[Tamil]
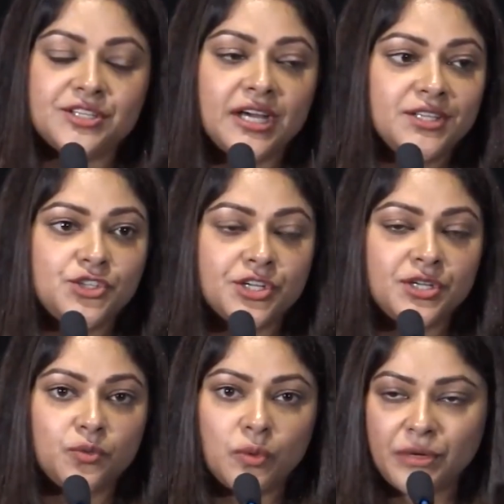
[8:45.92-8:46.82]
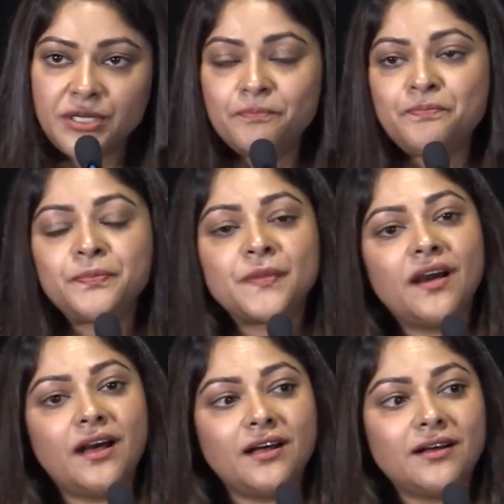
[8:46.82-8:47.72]
இஸ் அ டிரான்ஸ்ஜெண்டர் உமன்
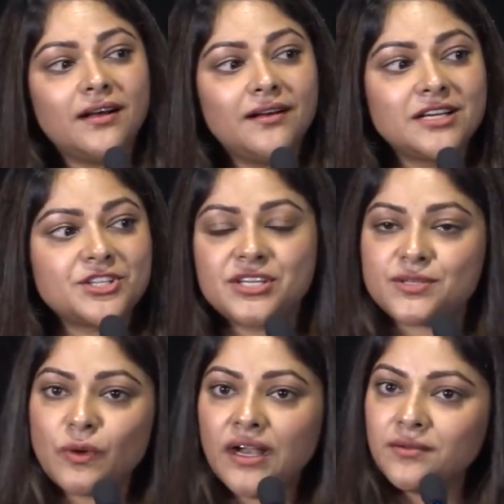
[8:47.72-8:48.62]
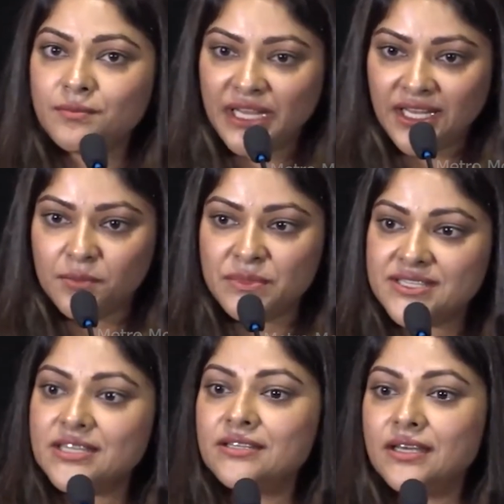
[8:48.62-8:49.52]
அவங்க ஷி இஸ் ஒன் மெனி
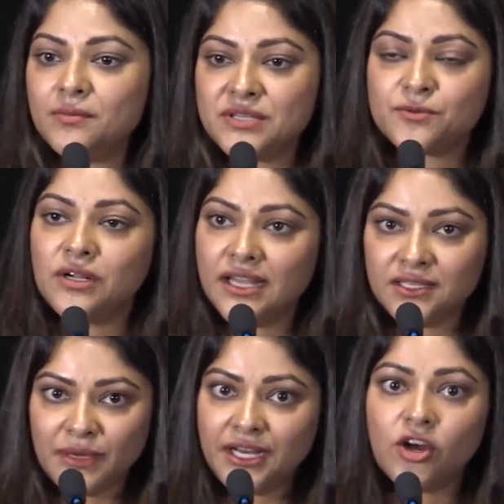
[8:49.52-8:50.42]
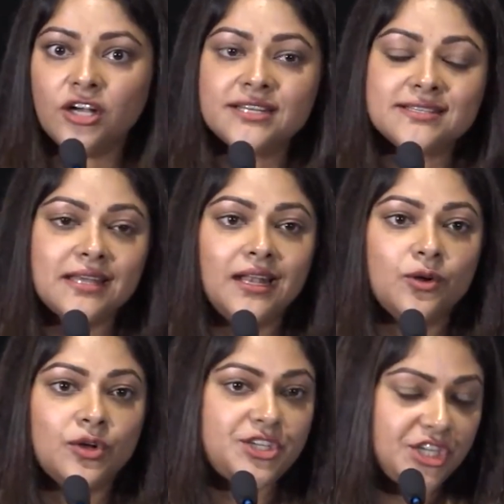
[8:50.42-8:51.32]
மிஸ் இந்தியா மிஸ் வேர்ல்டு அந்த மாதிரி கான்டெஸ்ட்
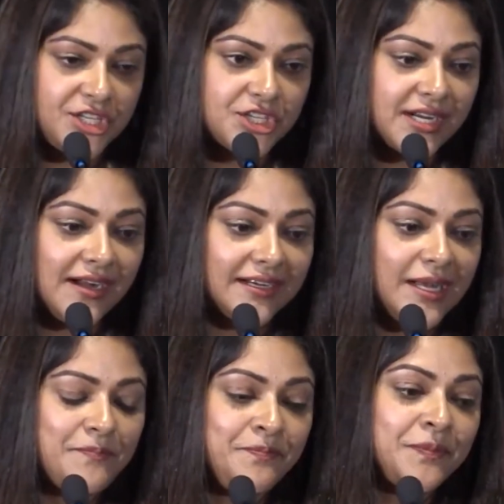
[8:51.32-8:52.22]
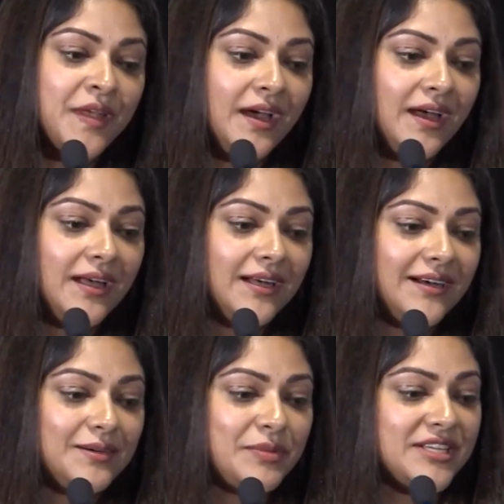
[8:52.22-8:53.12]
எல்லாம் கூட ஜெயிச்சிருக்காங்க
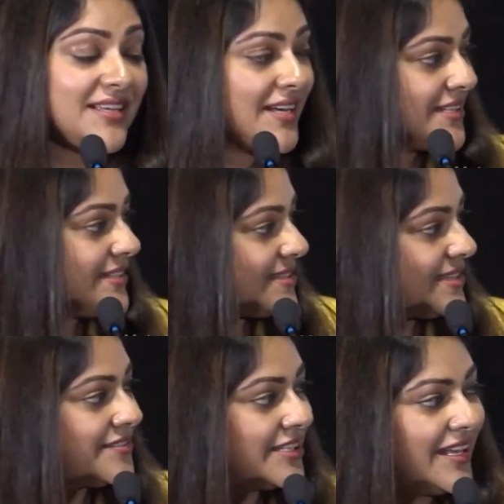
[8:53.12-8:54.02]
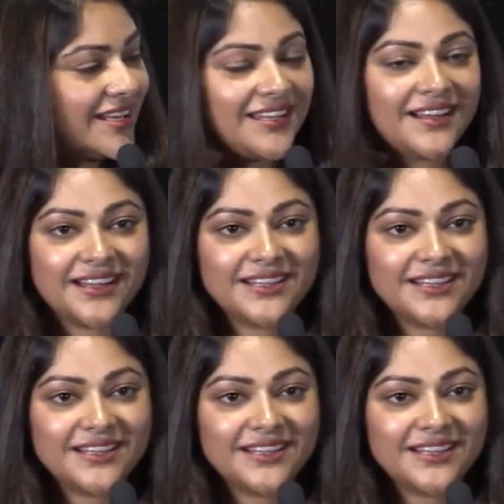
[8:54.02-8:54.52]
பிரசாத் சார் வந்து எனக்கு இந்த